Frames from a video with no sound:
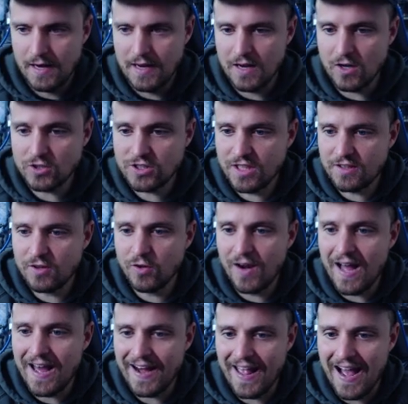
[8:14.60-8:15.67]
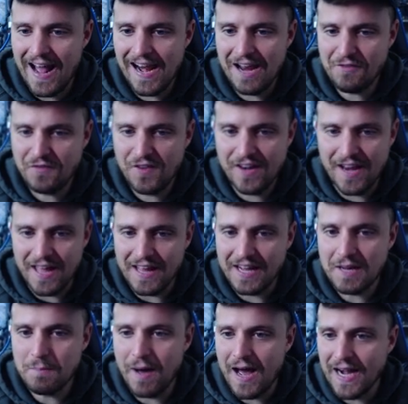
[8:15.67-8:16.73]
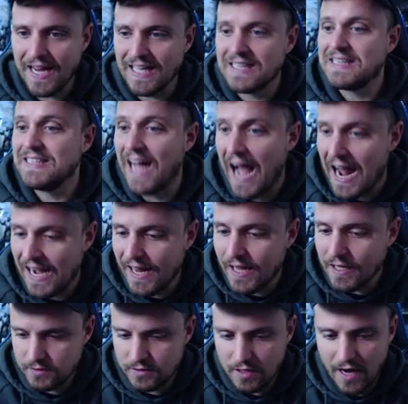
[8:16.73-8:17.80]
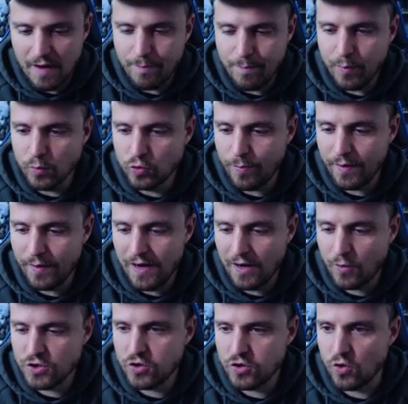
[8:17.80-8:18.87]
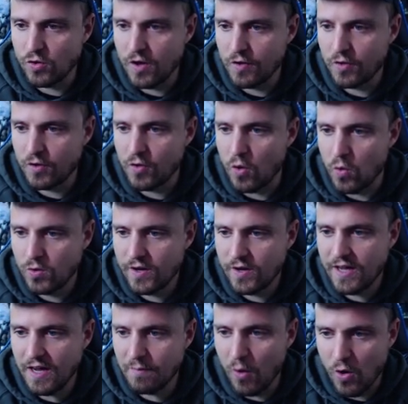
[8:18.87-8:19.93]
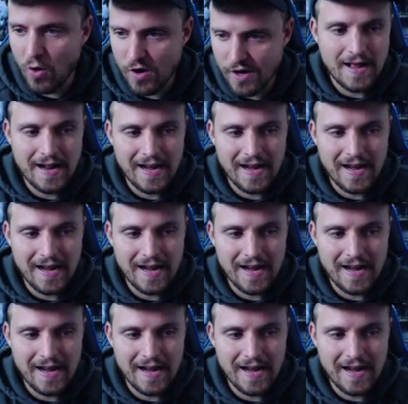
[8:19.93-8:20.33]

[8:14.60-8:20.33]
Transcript: La nostra titolare alla fine rimane tale, tranne appunto per la questione Raw Carboni.